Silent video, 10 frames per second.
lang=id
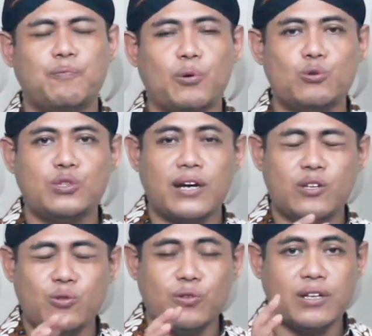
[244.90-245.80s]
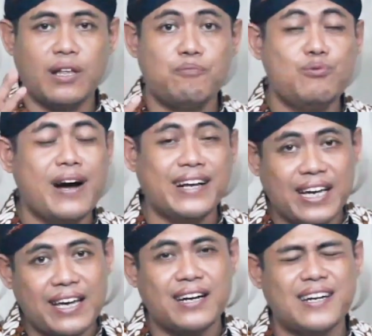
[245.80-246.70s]
Di perusahaan itu ternyata
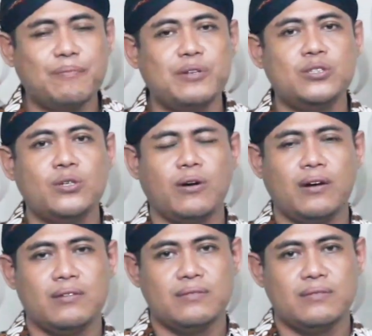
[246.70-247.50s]
banyak yang kena pinjol.